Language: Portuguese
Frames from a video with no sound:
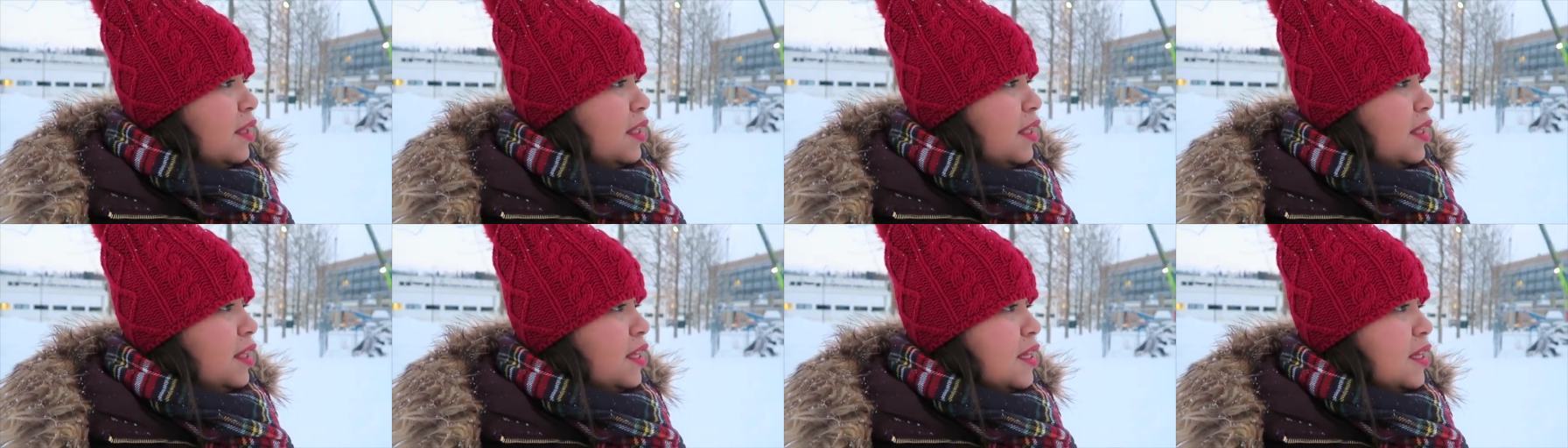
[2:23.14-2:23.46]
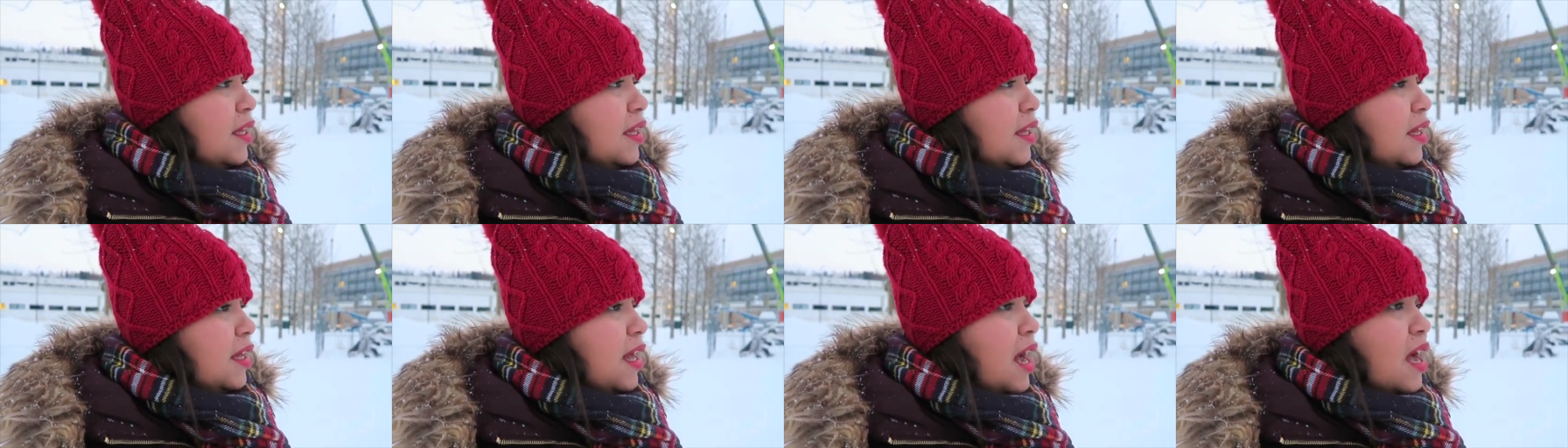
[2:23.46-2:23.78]

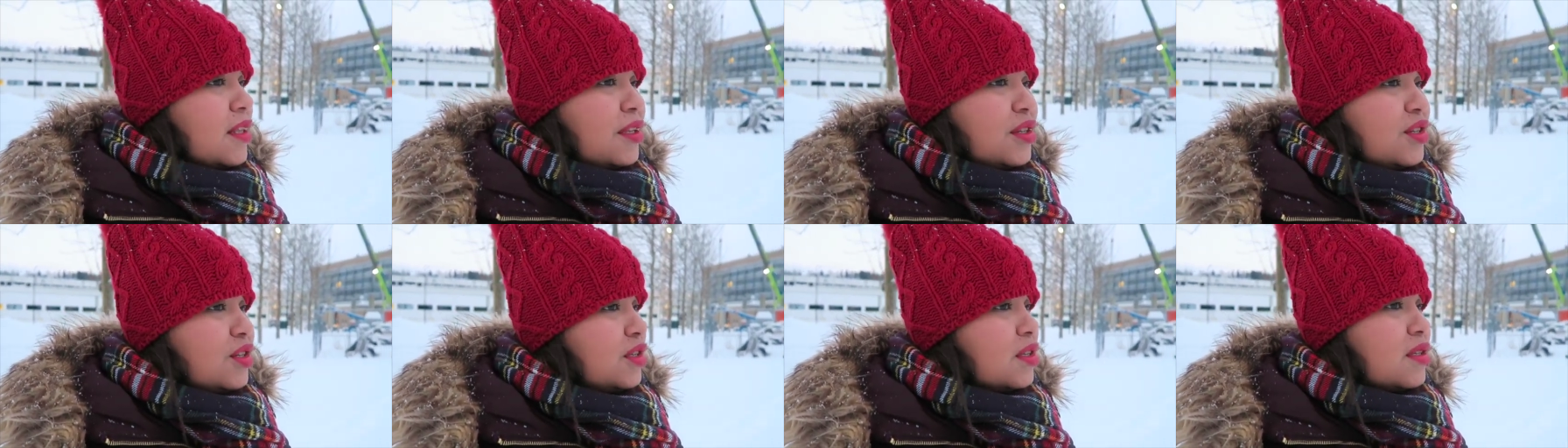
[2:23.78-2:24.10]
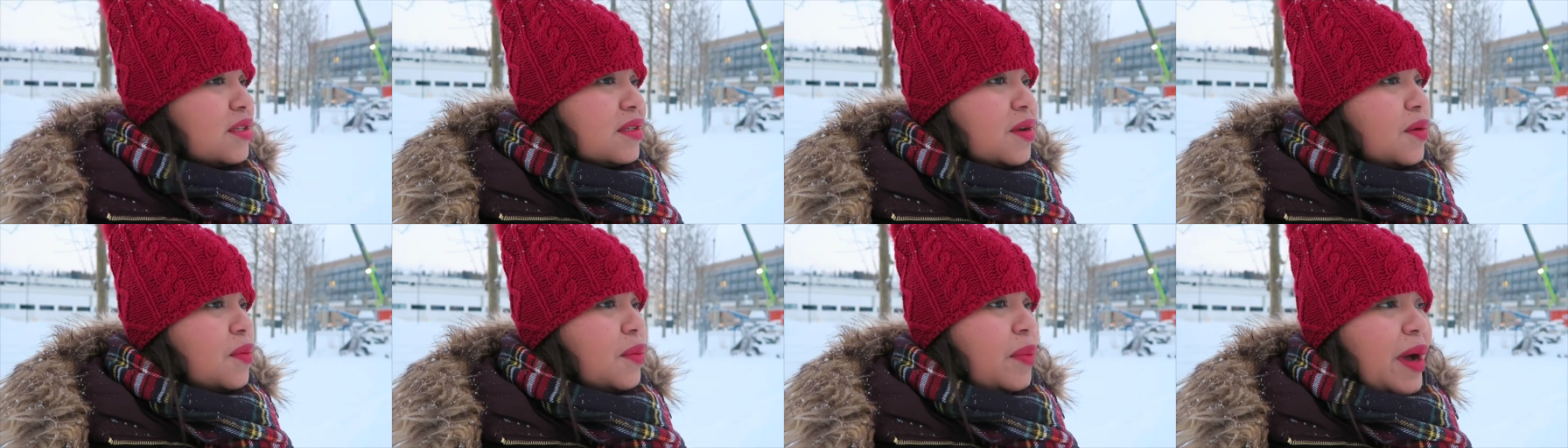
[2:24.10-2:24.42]
Que cada
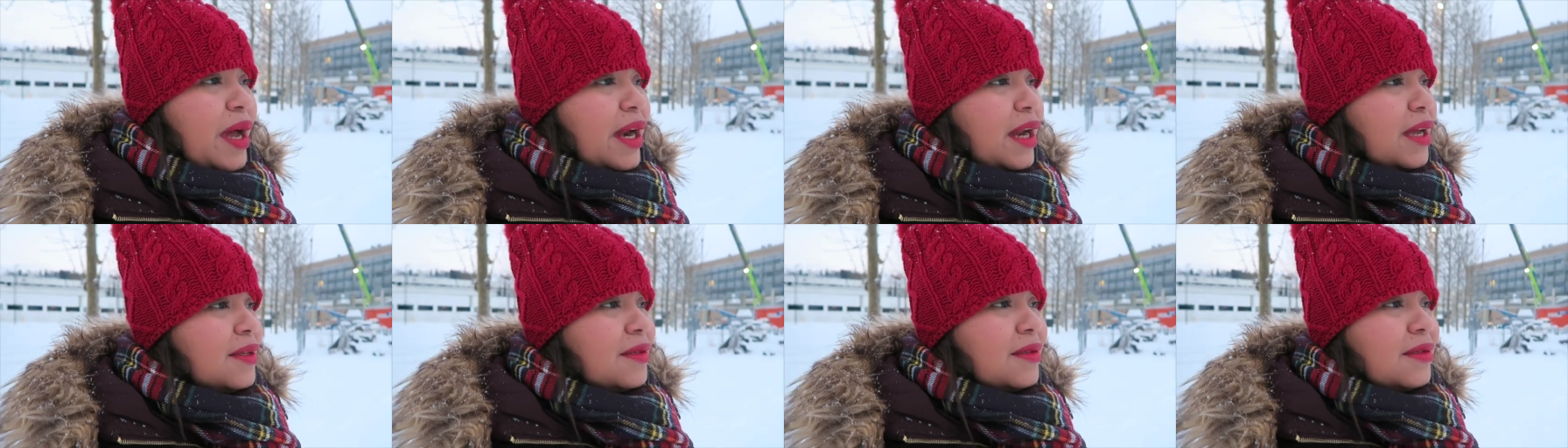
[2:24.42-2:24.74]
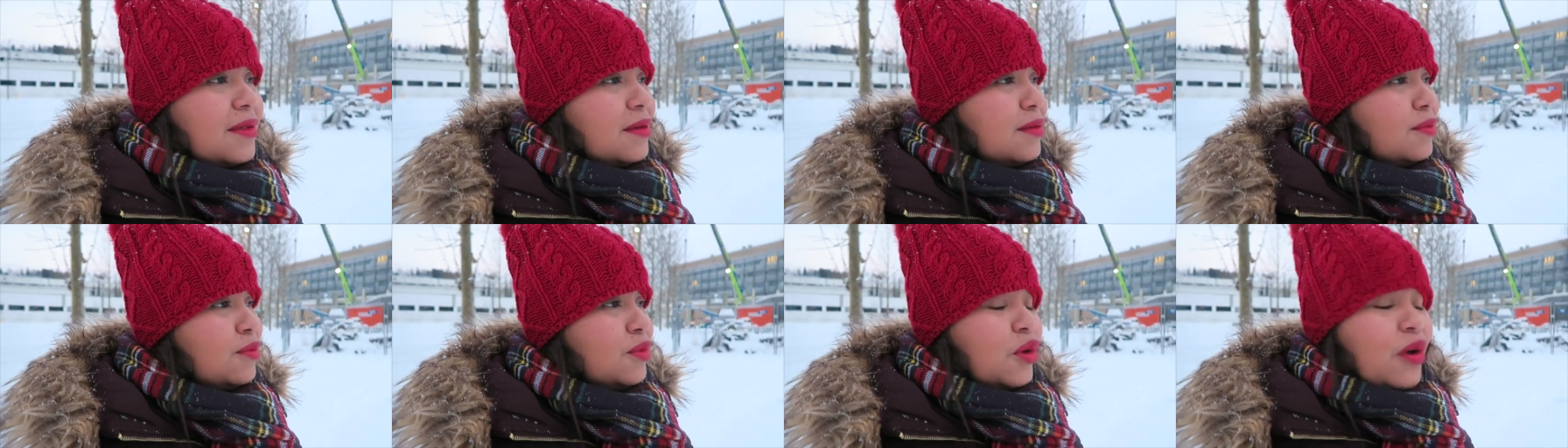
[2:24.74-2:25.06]
estação
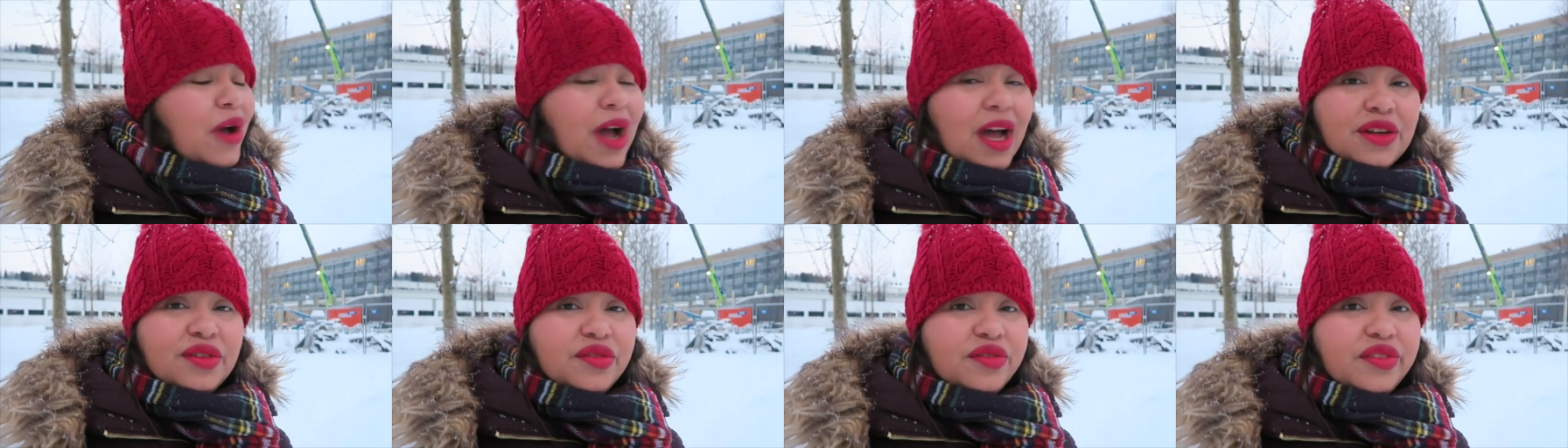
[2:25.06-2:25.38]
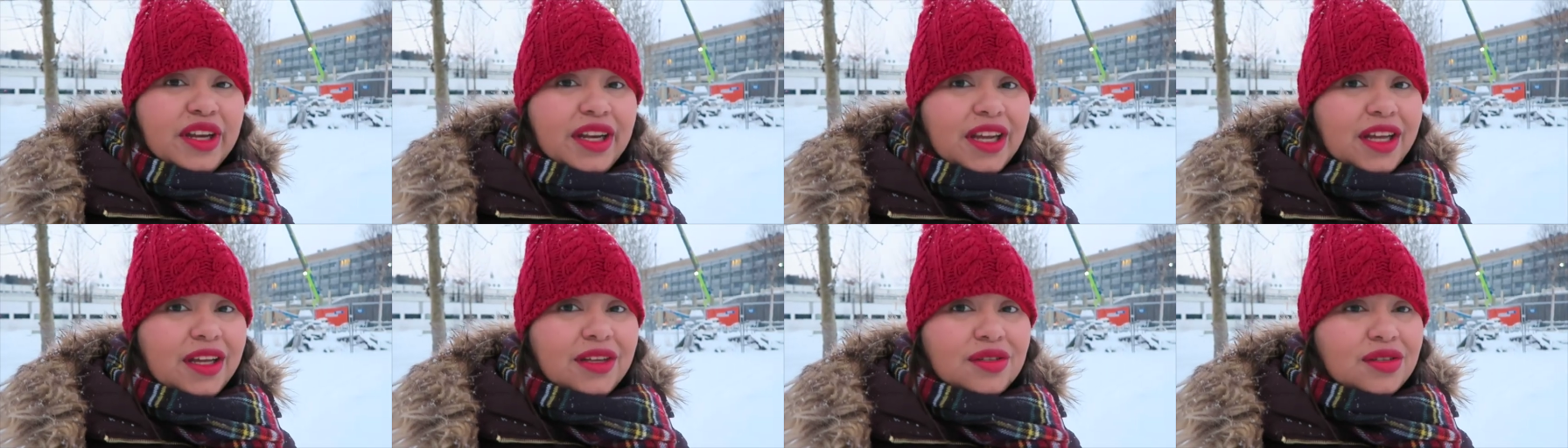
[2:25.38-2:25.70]
parece um lugar
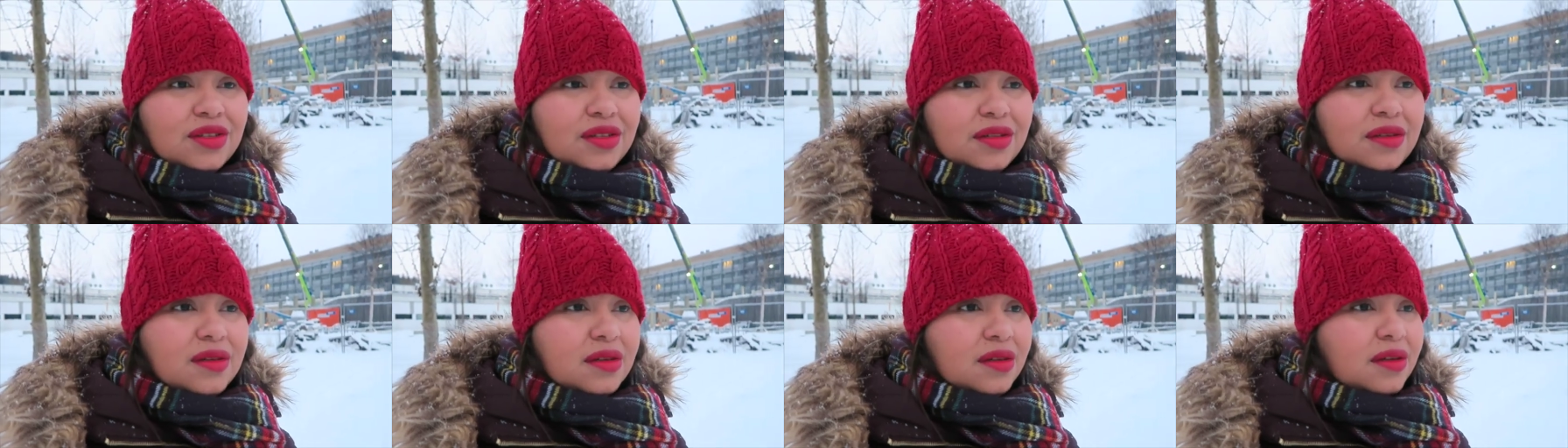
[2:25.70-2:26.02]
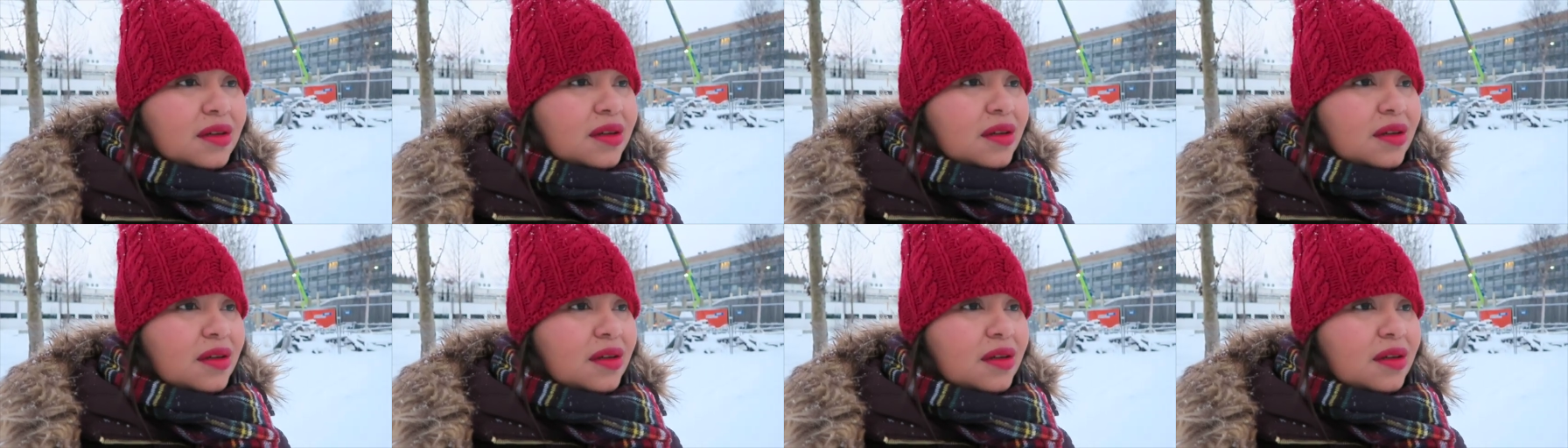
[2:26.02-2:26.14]
diferente.